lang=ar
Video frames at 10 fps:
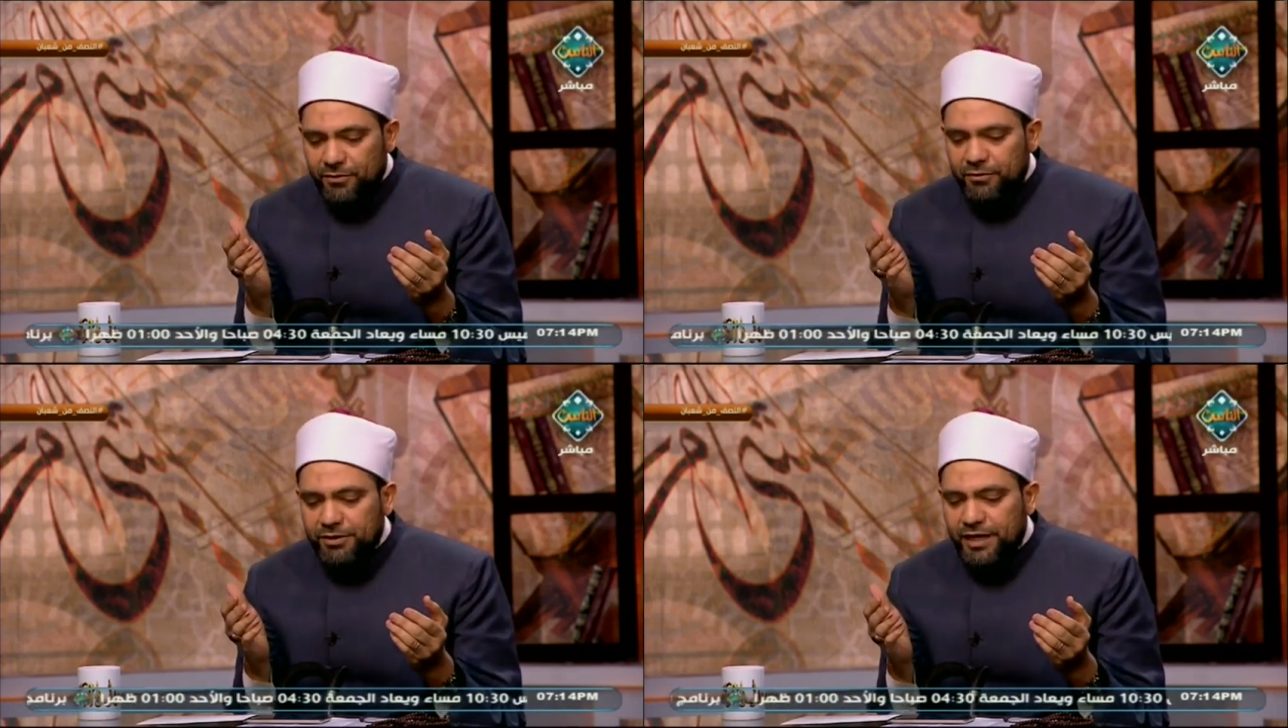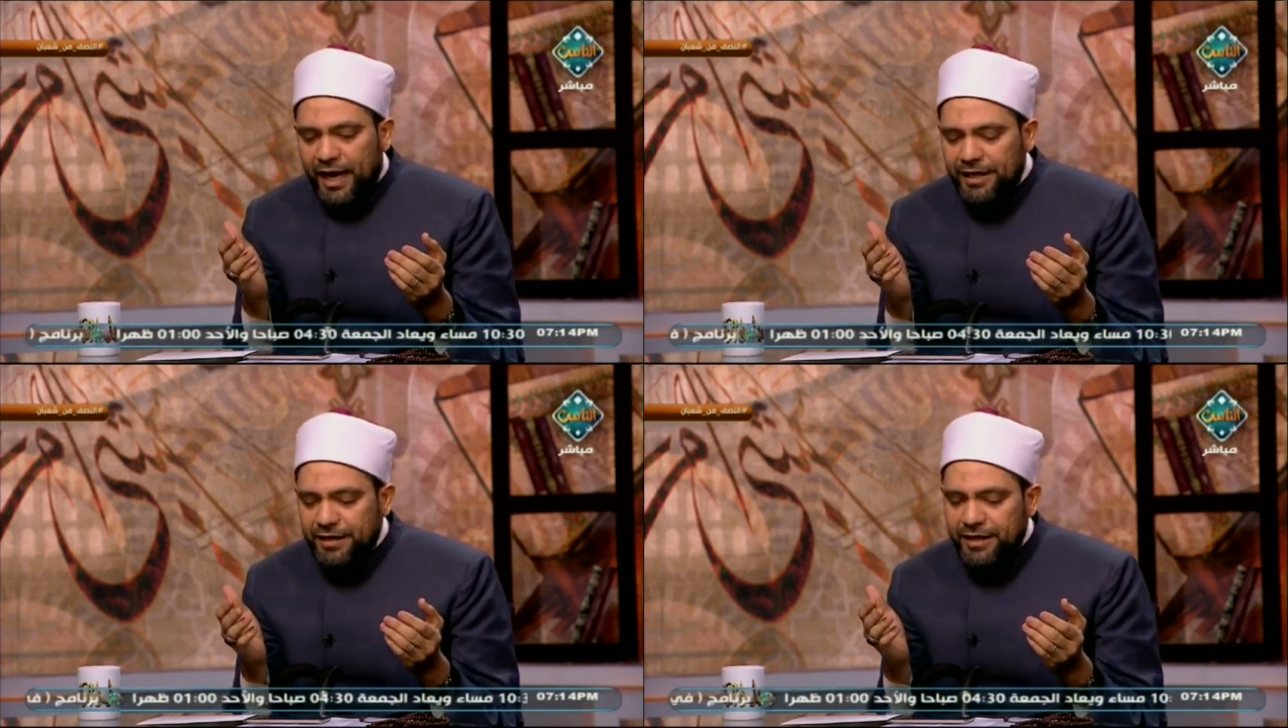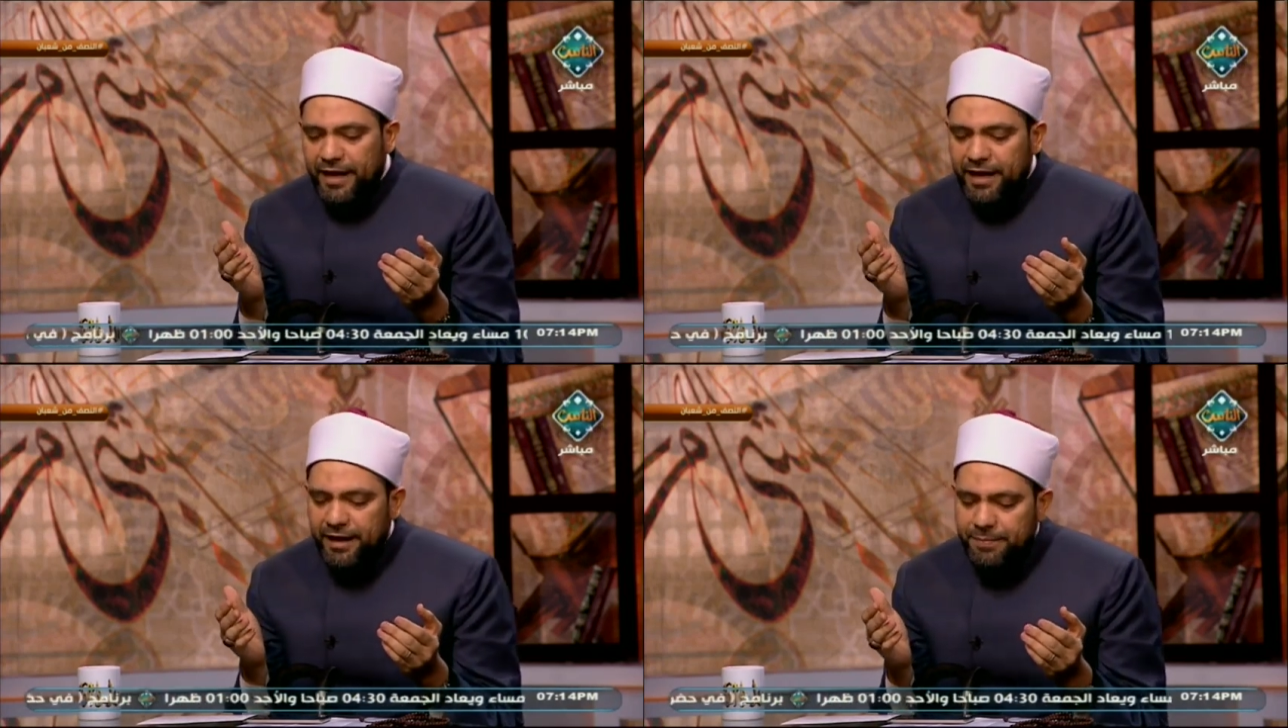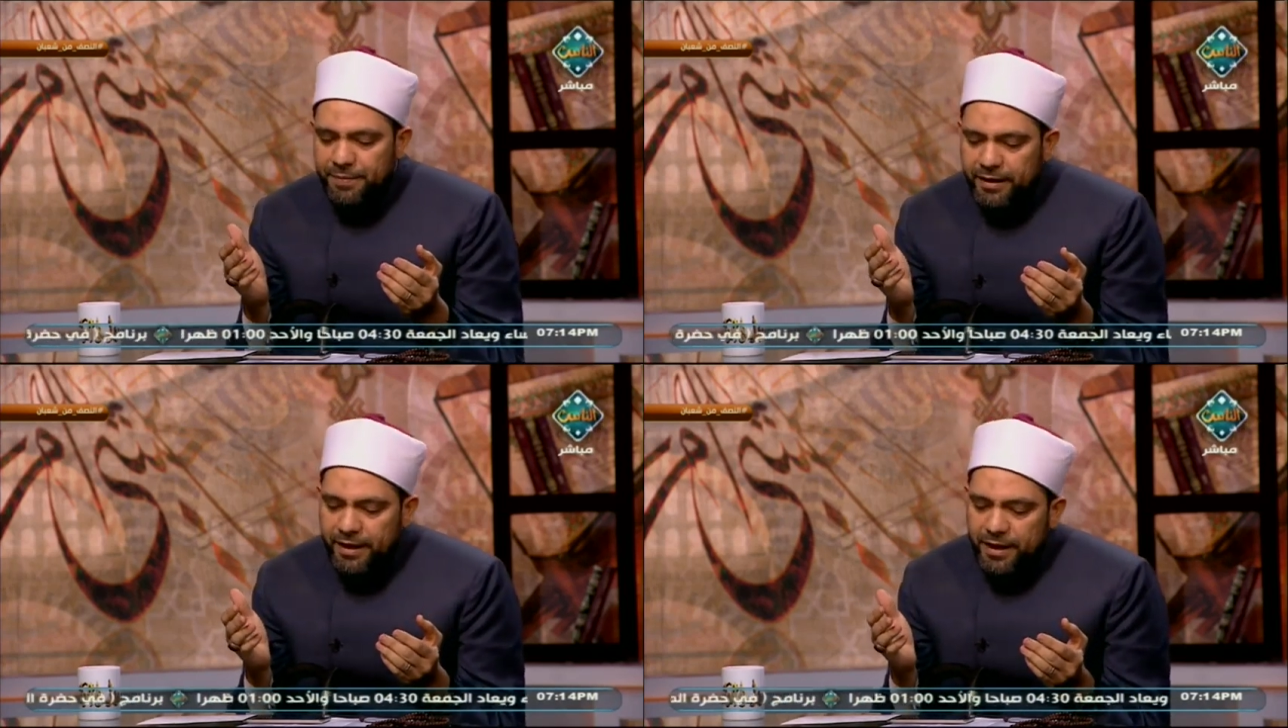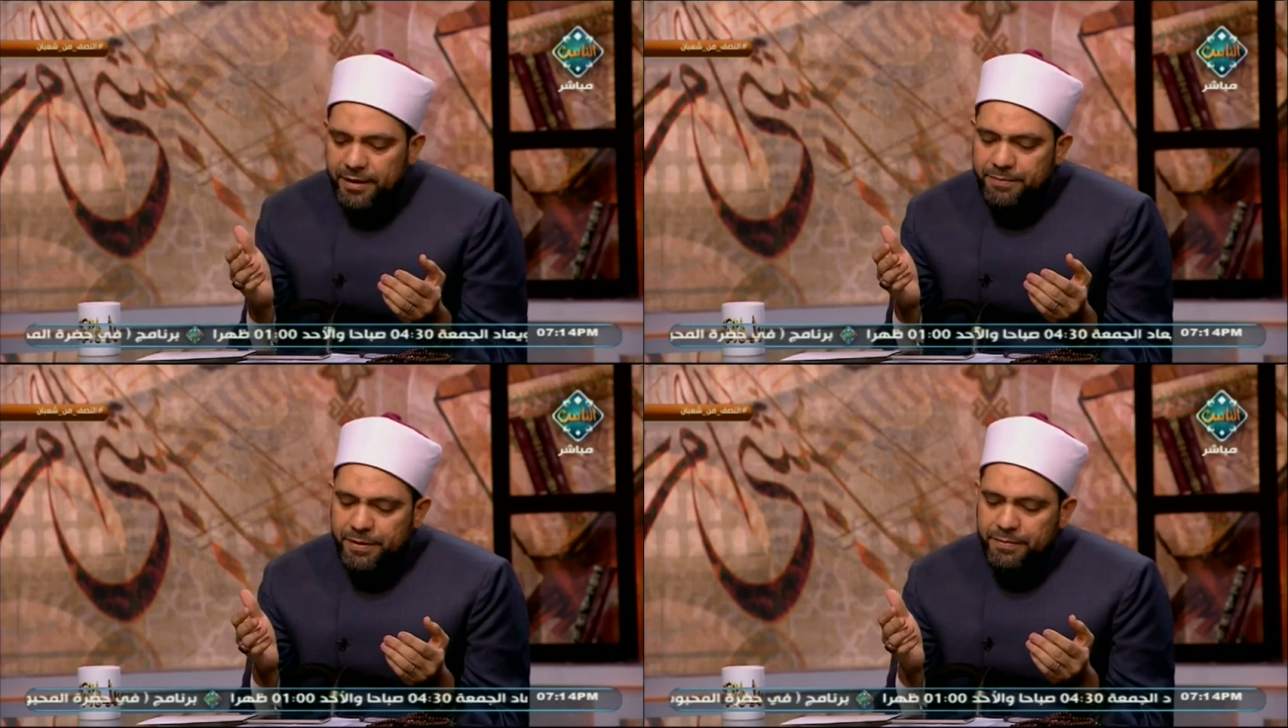وجعلنا
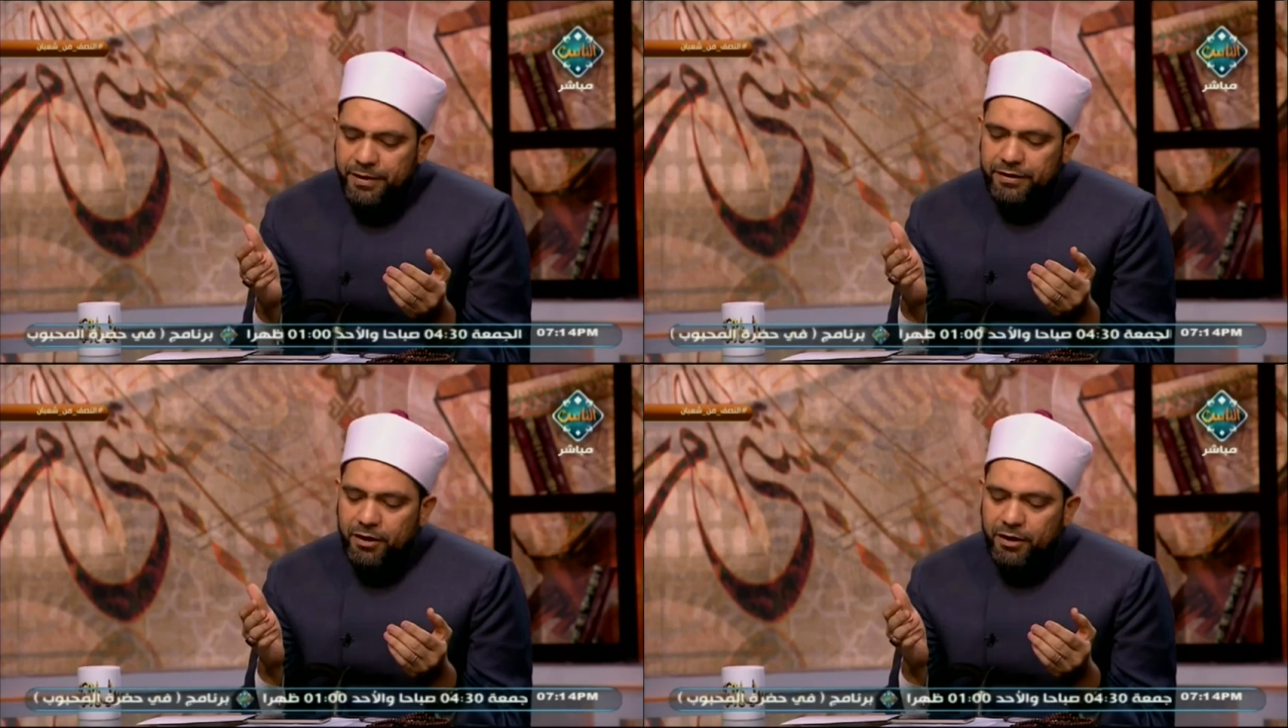ممن